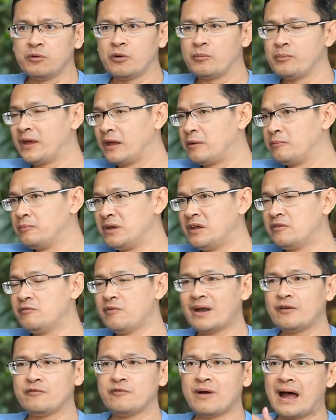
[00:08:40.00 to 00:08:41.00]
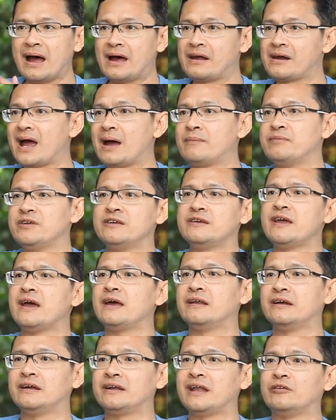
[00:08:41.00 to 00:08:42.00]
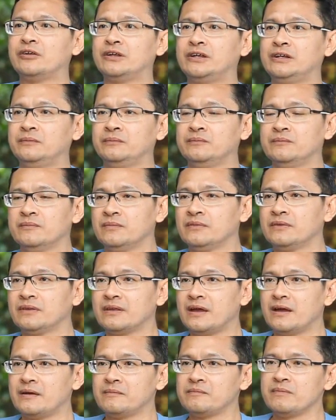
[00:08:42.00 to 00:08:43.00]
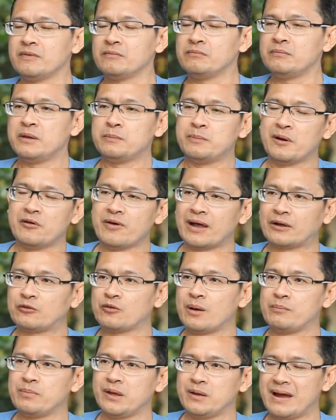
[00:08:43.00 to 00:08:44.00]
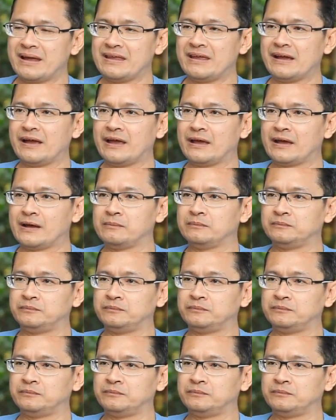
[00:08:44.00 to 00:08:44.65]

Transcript: ผมเห็นมีวัดวาอารามเยอะแยะเลยแถวนี้นะมีประวัติความเป็นมายังไงครั